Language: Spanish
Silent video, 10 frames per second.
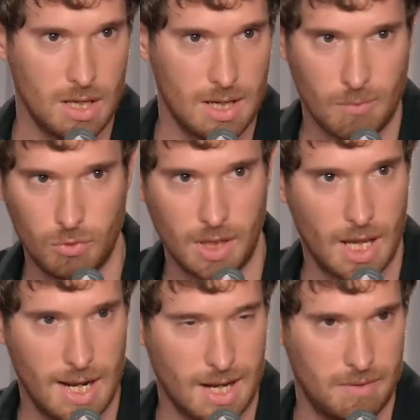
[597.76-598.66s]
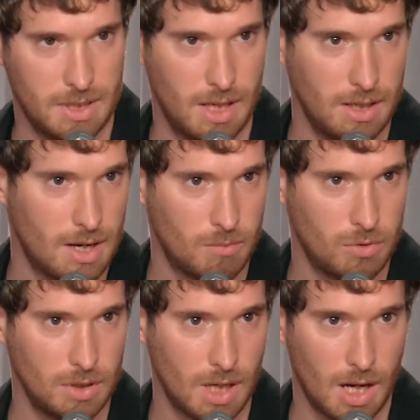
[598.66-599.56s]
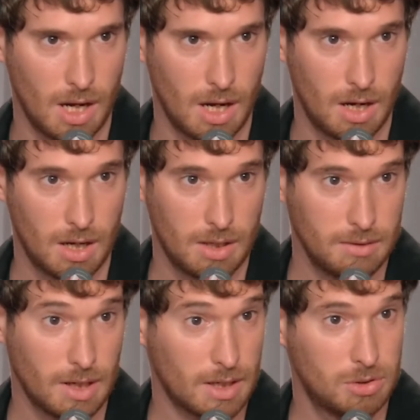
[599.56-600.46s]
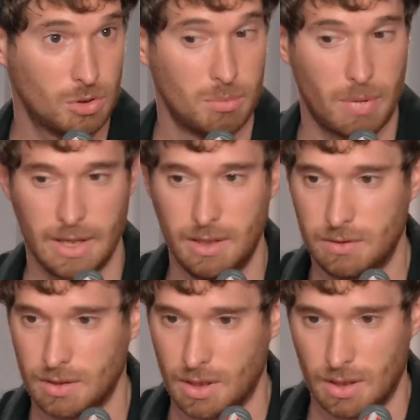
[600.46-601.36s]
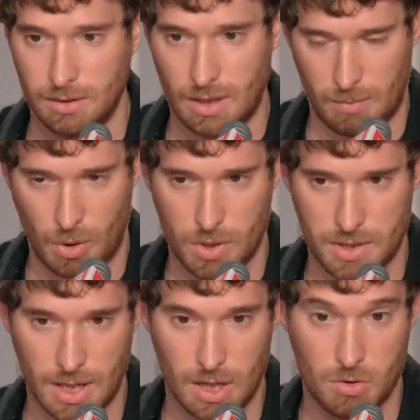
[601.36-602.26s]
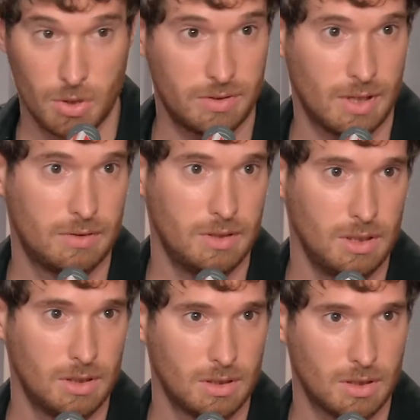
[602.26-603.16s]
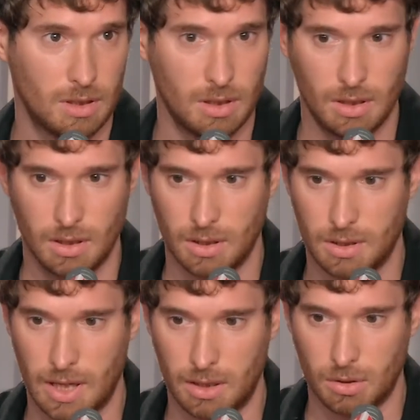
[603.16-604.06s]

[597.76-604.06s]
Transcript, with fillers: la música de la capital y la música del resto del país. Darme cuenta que no es así, que, hay